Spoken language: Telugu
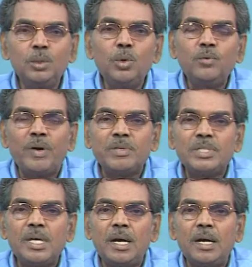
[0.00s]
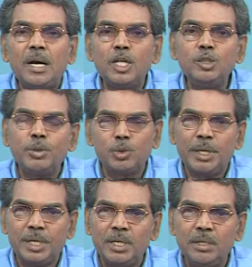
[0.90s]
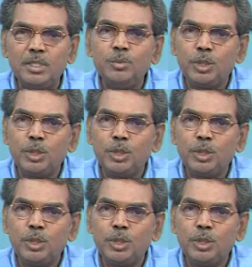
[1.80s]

తో వ్యవస్థ అధిపతులకి ఈ